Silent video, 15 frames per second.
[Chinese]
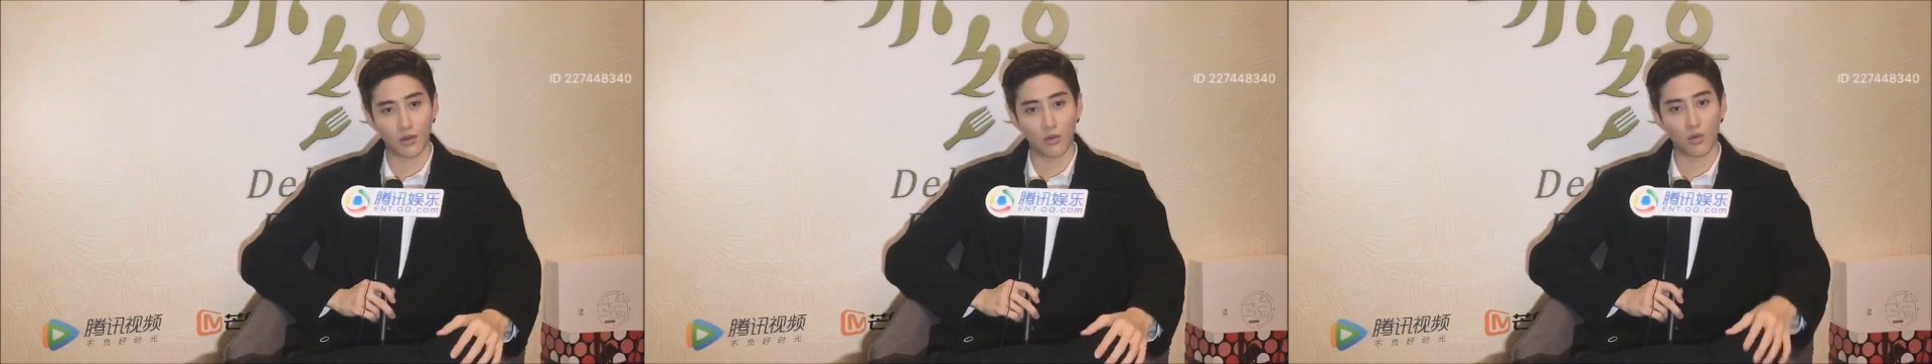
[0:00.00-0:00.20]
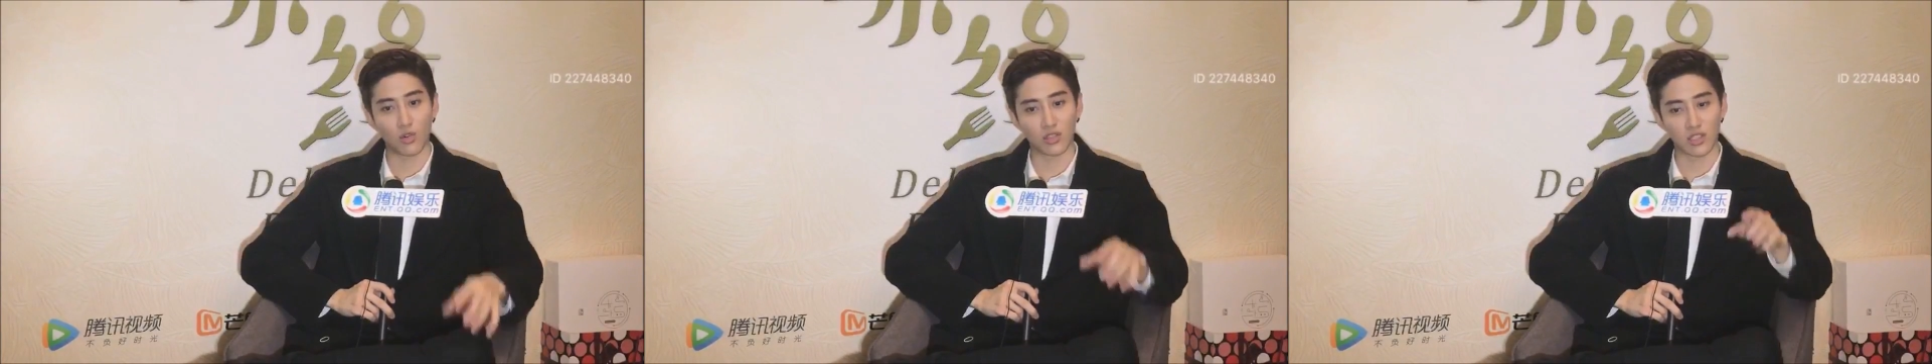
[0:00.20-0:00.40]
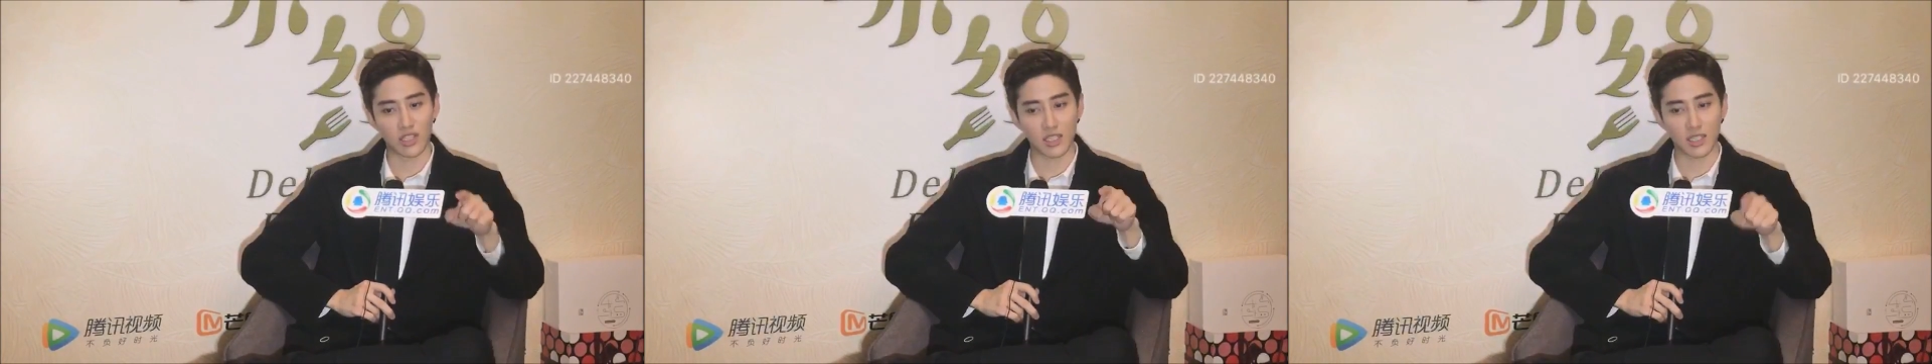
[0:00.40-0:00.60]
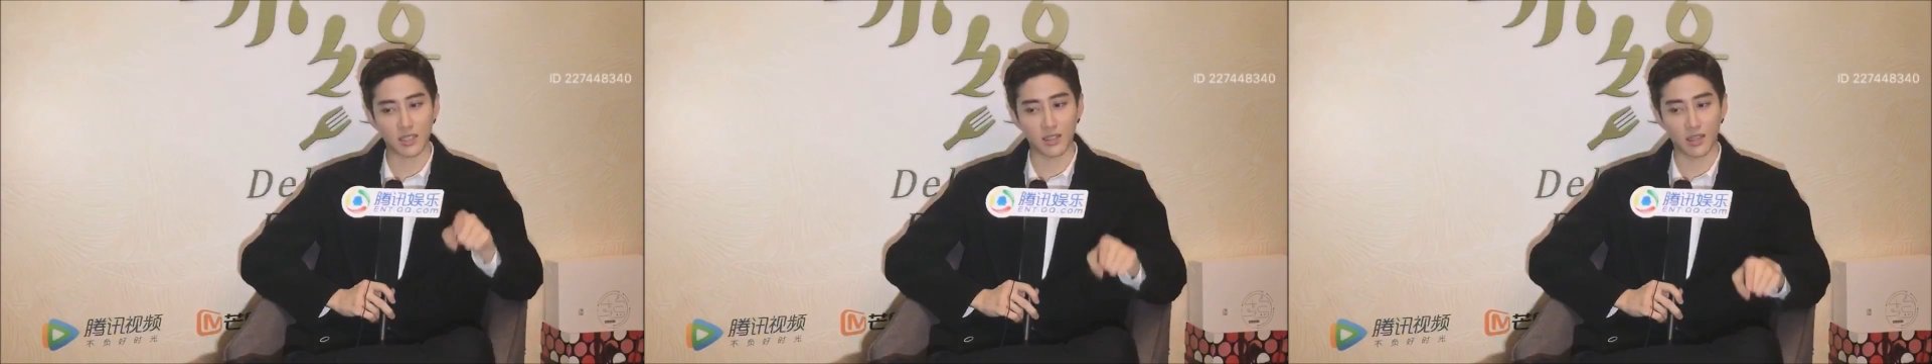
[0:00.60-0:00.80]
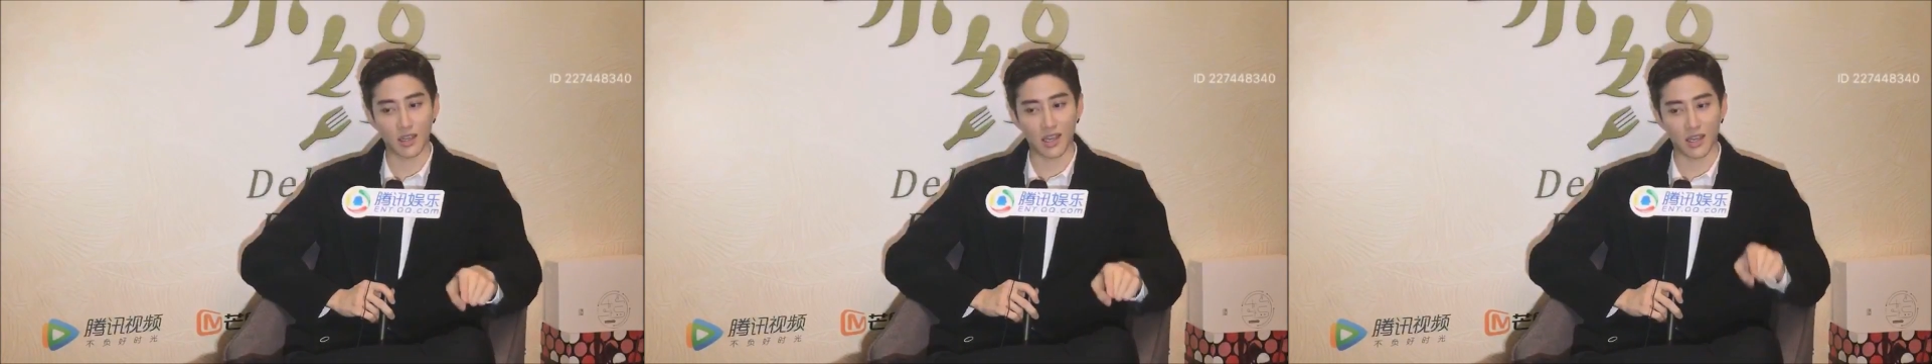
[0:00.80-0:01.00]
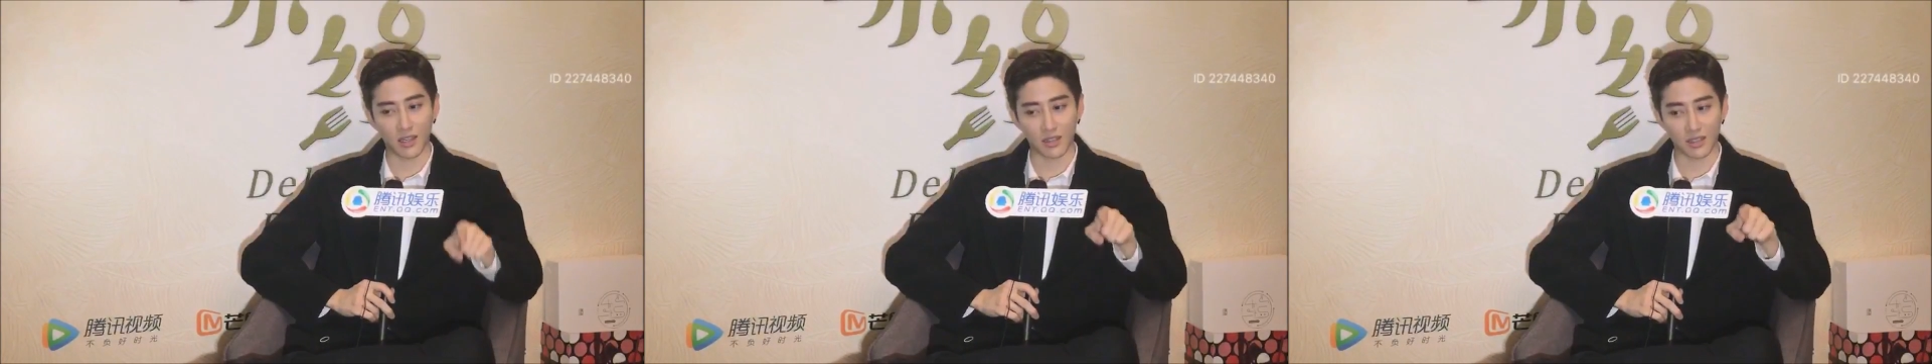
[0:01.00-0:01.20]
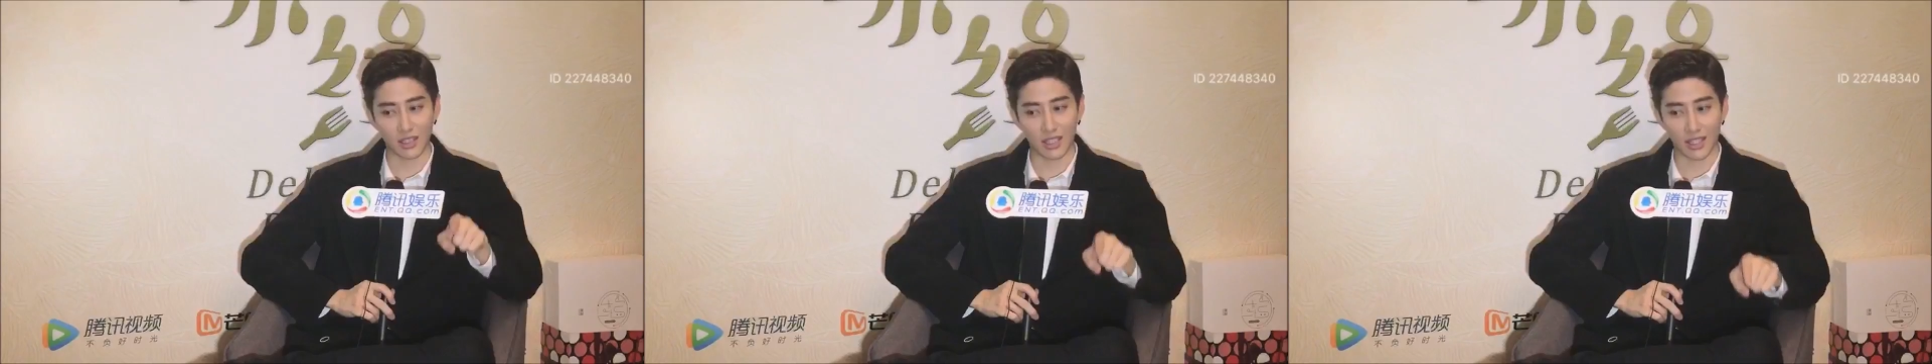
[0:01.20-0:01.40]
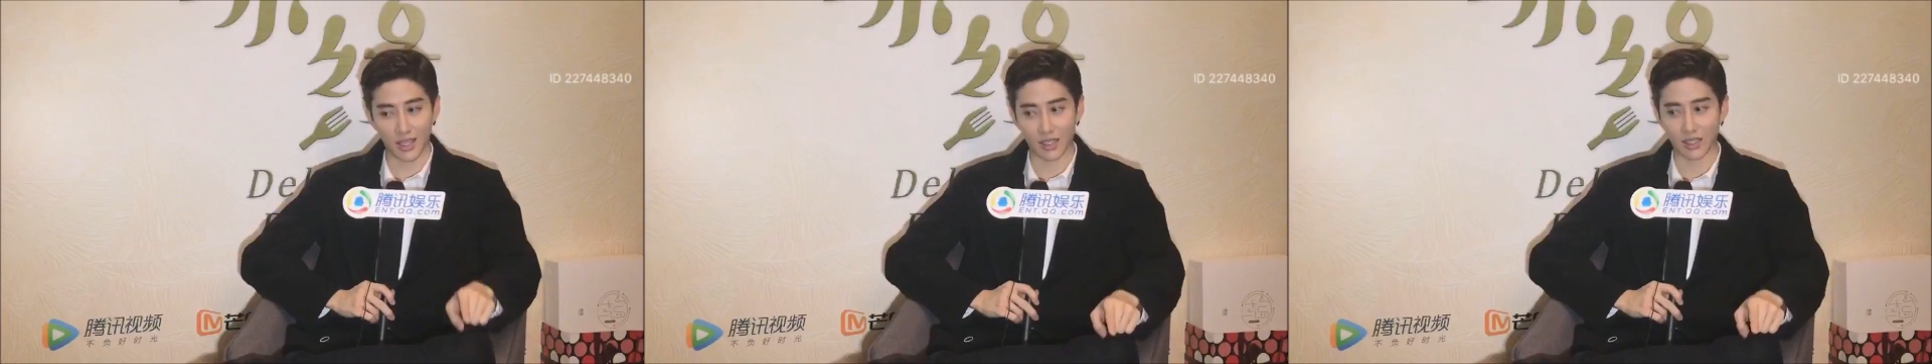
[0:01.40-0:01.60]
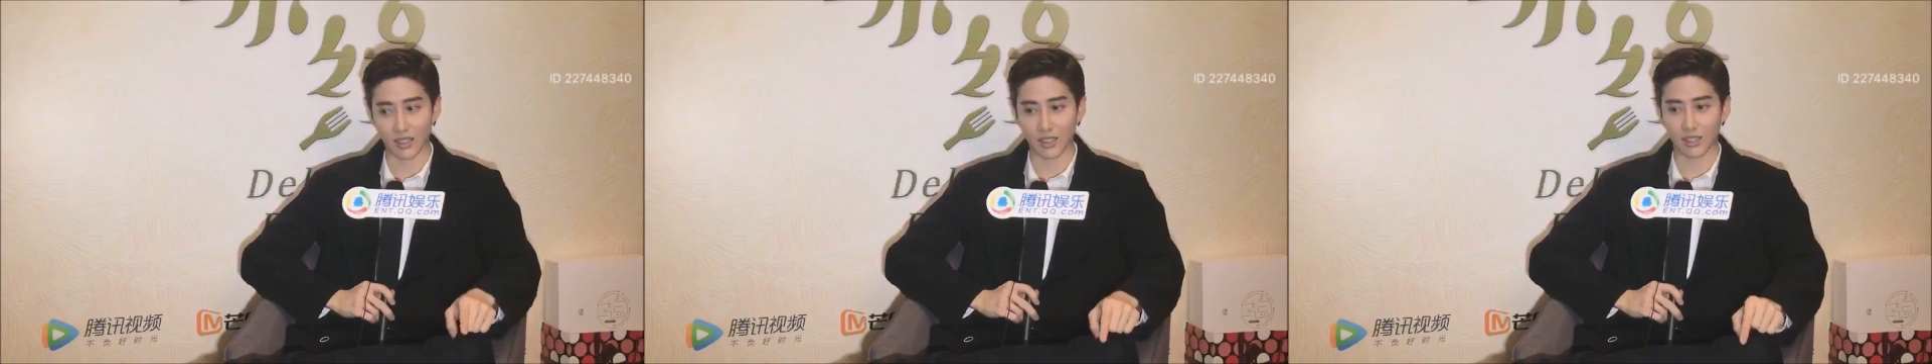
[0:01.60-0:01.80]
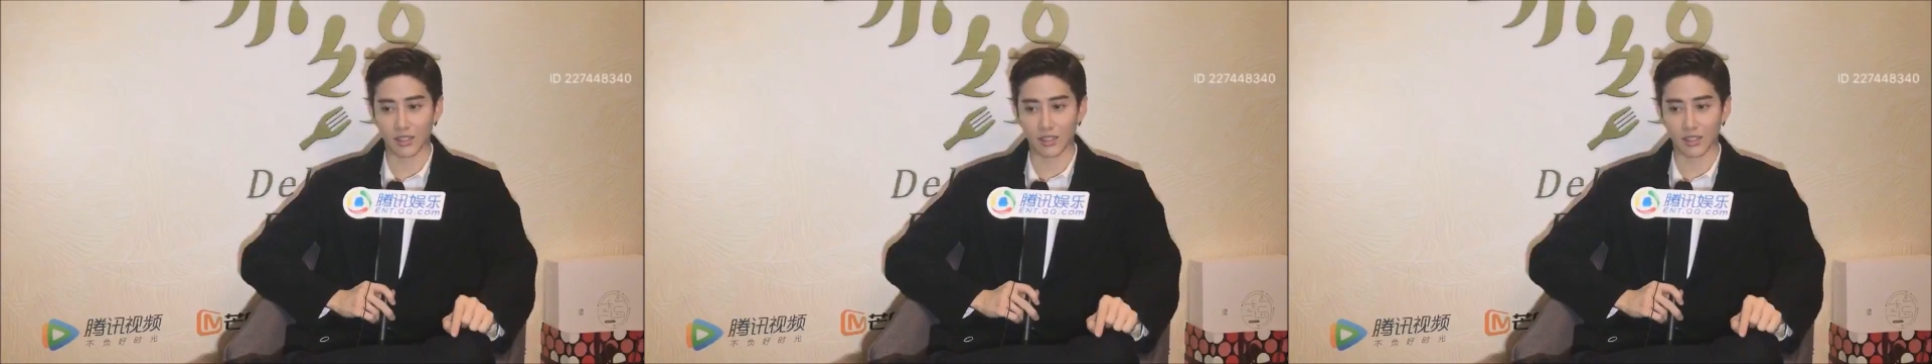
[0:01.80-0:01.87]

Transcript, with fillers: 我记得横店。